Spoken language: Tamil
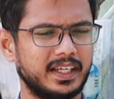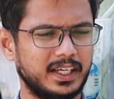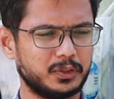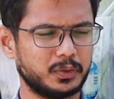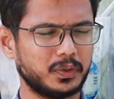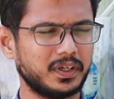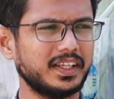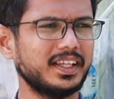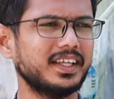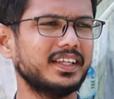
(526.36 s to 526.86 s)
நீங்க
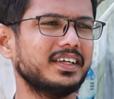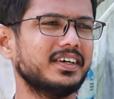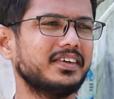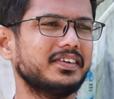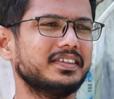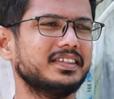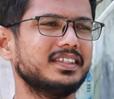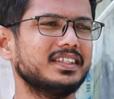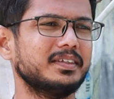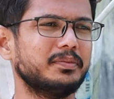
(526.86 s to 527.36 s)
சொல்றதே தான்
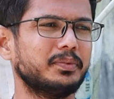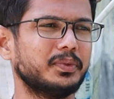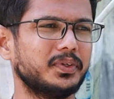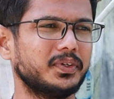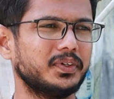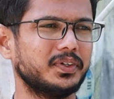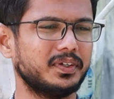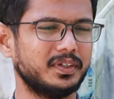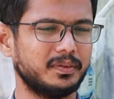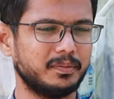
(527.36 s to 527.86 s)
வந்து இப்போ
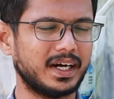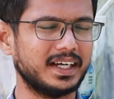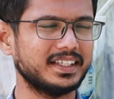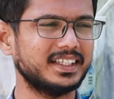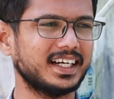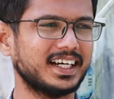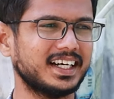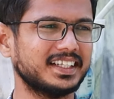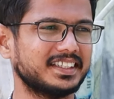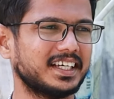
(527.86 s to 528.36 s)

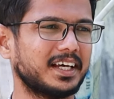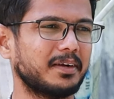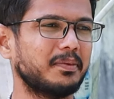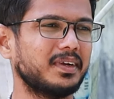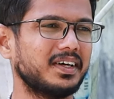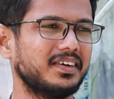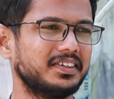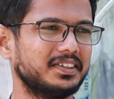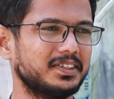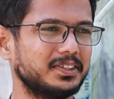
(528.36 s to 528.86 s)
பாஜக
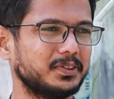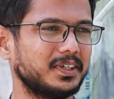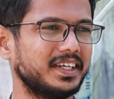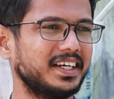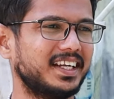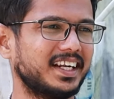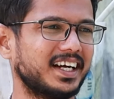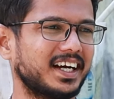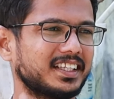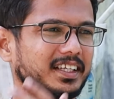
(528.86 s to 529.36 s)
சார்பில் வந்து
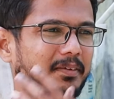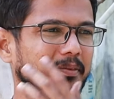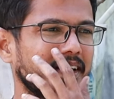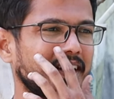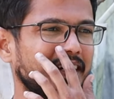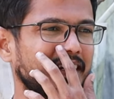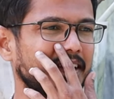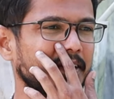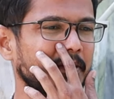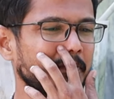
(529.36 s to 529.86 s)
சொல்லிட்டு இருக்காங்க
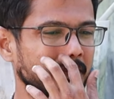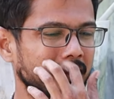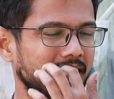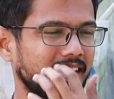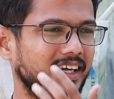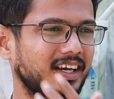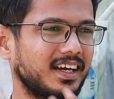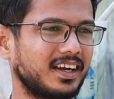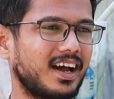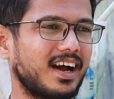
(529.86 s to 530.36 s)
தமிழ்நாட்டில்
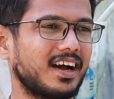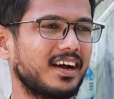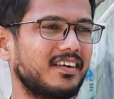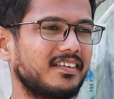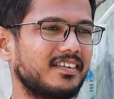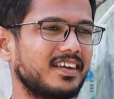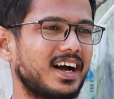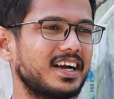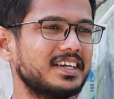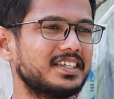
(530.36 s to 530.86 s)
எங்க நாங்கள்
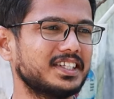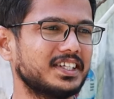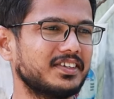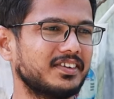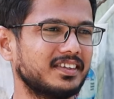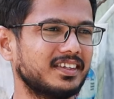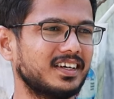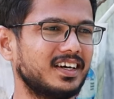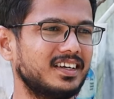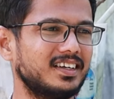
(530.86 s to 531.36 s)
வந்து ஆட்சிக்கு
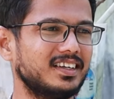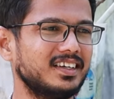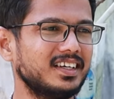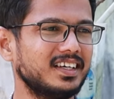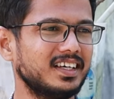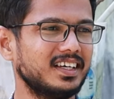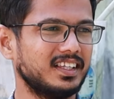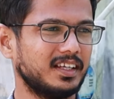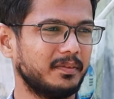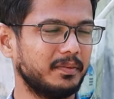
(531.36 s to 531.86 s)
வந்தால்
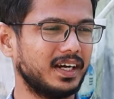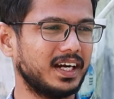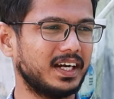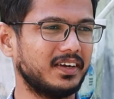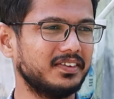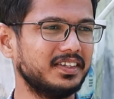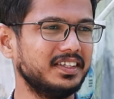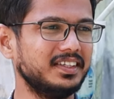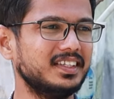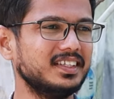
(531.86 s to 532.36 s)

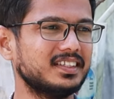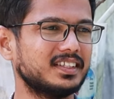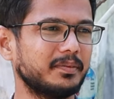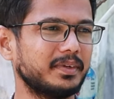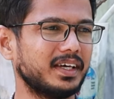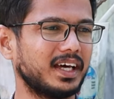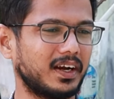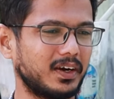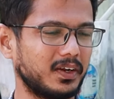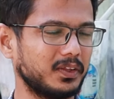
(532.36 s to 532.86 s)
தமிழ்நாட்டில் வந்து இந்து
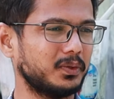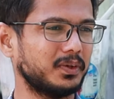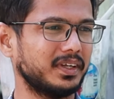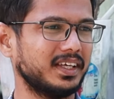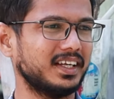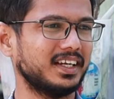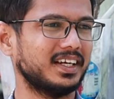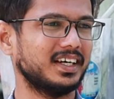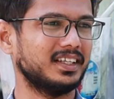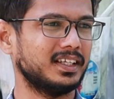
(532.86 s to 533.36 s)
சமய
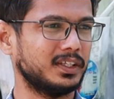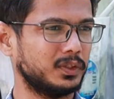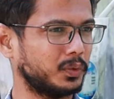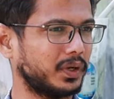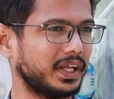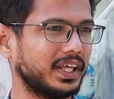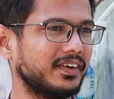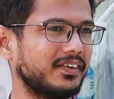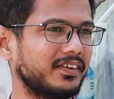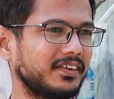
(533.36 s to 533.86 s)
அறநிலைத்துறையே இருக்காது அந்த
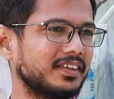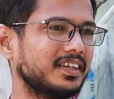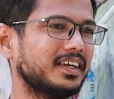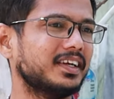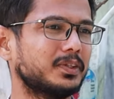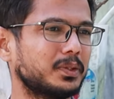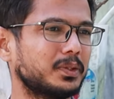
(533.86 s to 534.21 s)
துறையை வந்து